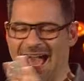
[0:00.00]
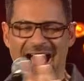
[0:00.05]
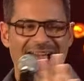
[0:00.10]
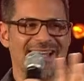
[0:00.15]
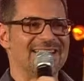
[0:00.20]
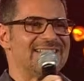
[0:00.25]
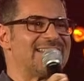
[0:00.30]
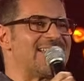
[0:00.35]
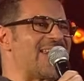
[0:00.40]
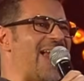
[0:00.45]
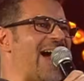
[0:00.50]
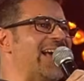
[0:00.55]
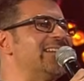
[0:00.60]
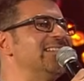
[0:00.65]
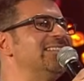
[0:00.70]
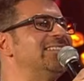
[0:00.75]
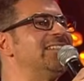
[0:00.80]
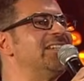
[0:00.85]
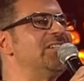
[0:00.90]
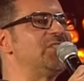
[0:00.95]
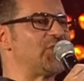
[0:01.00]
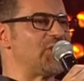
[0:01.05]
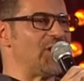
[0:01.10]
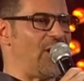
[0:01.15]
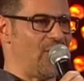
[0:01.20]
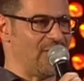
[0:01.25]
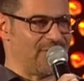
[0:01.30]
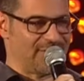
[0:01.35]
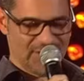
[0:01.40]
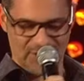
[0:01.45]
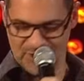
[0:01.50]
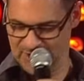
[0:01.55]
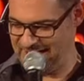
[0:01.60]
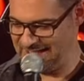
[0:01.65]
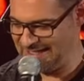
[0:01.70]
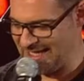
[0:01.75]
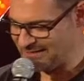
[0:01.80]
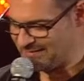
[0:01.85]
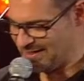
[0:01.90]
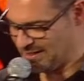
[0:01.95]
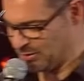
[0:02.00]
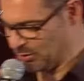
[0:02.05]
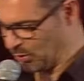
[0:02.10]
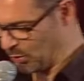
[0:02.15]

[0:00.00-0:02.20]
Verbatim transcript: einen kleinen Tisch aufgestellt. Etwa so